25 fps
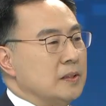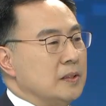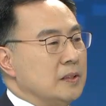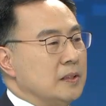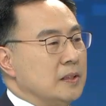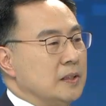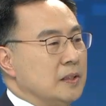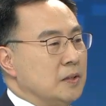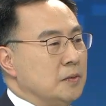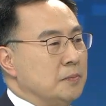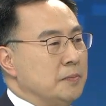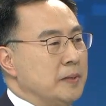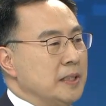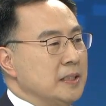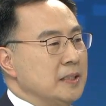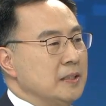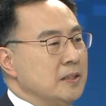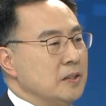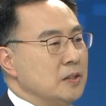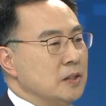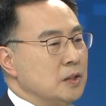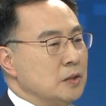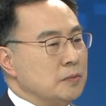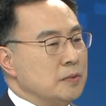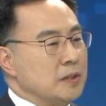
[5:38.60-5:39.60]
이런
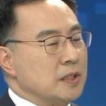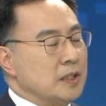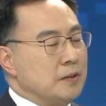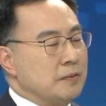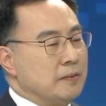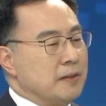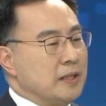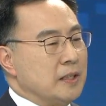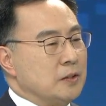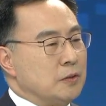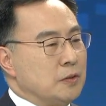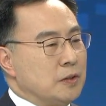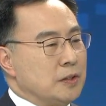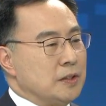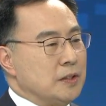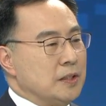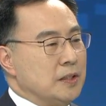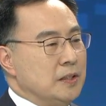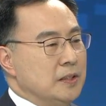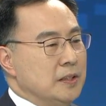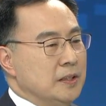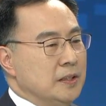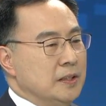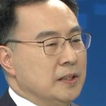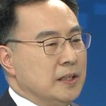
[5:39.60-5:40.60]
파트너십을 기반으로
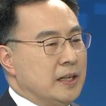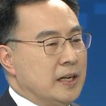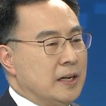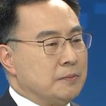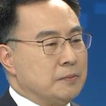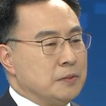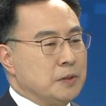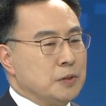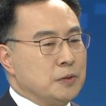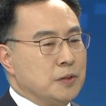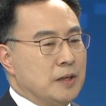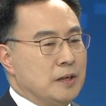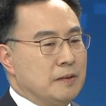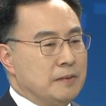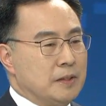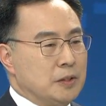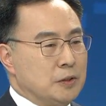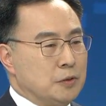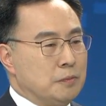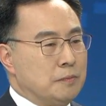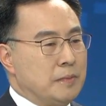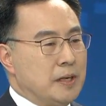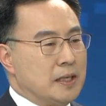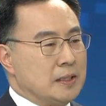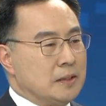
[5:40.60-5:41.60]
해서 앞서도 아마
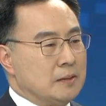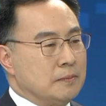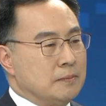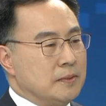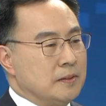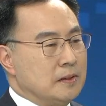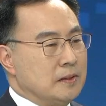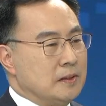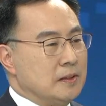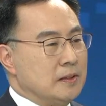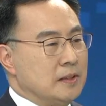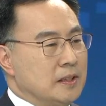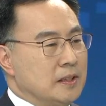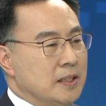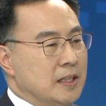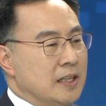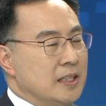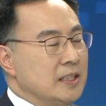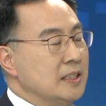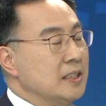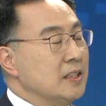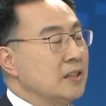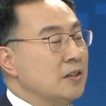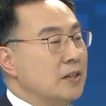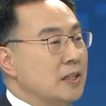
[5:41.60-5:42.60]
좀 말씀을
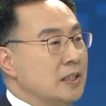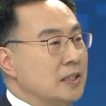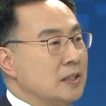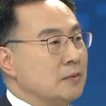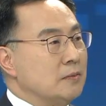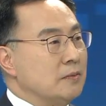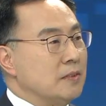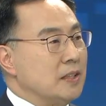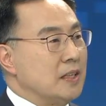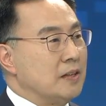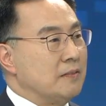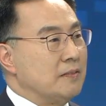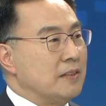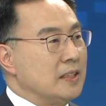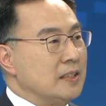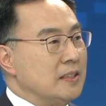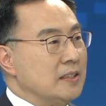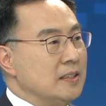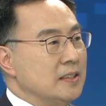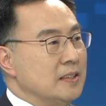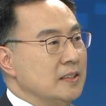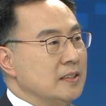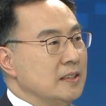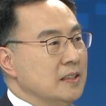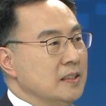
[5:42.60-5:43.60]
하신 것
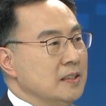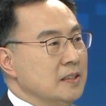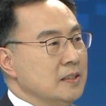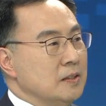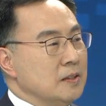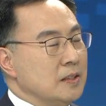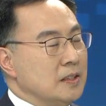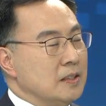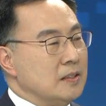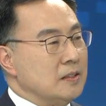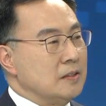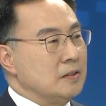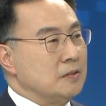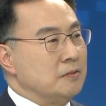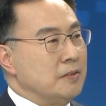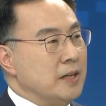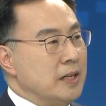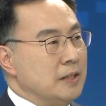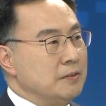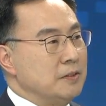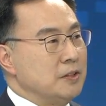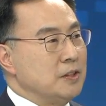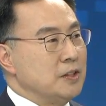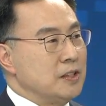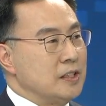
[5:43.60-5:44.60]
같습니다만은 네. 어,
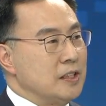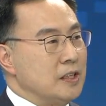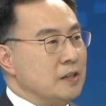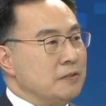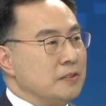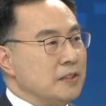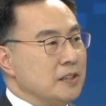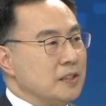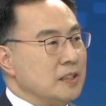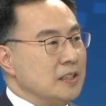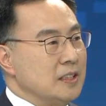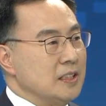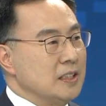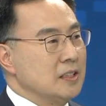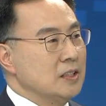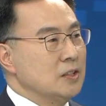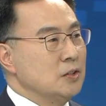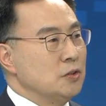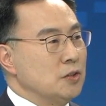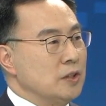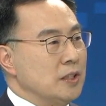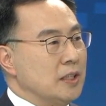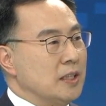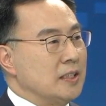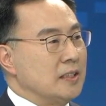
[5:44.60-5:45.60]
5G를 넘어서
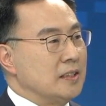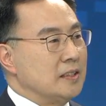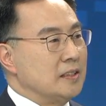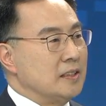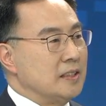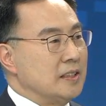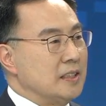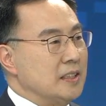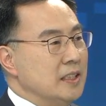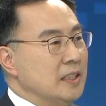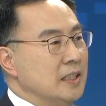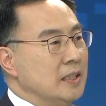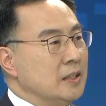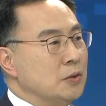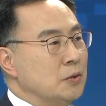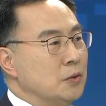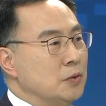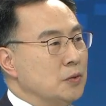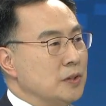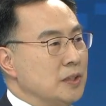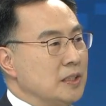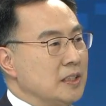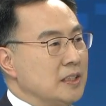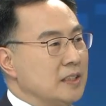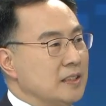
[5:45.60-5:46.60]
6G라든지
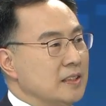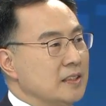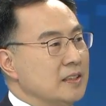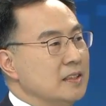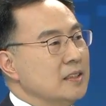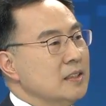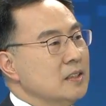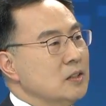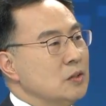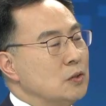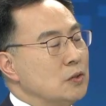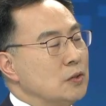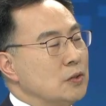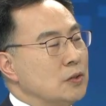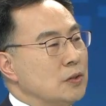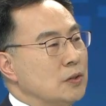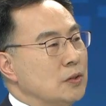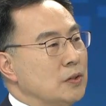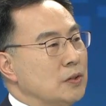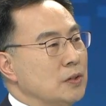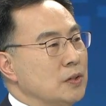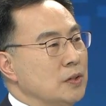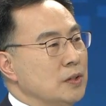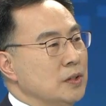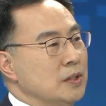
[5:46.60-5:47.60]
인공지능
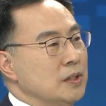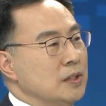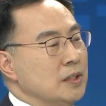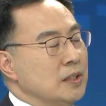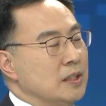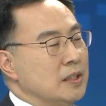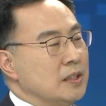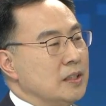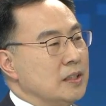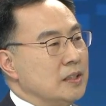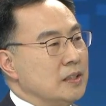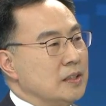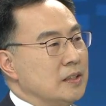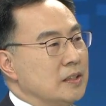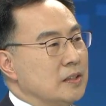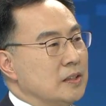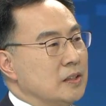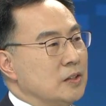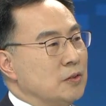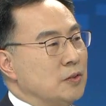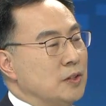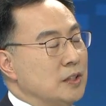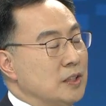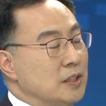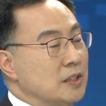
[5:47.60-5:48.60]
또 어,
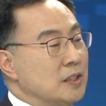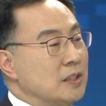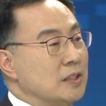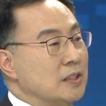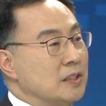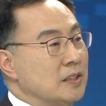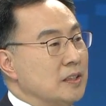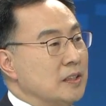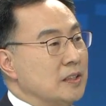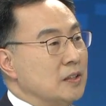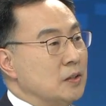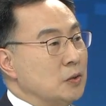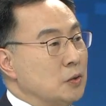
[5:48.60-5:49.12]
완전